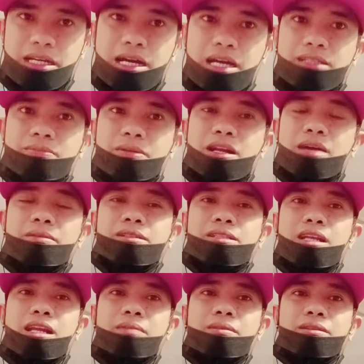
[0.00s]
At maraming
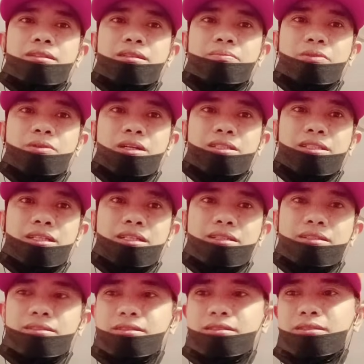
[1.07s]
salamat din po kasi
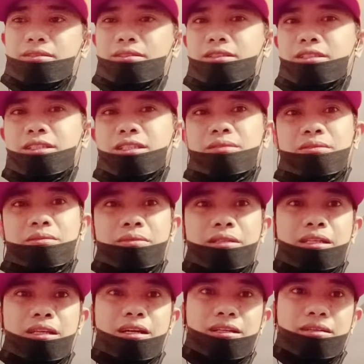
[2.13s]
hindi mo
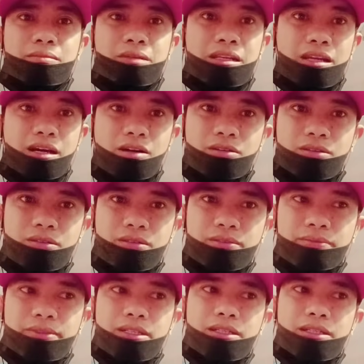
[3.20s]
min lang naman lang ako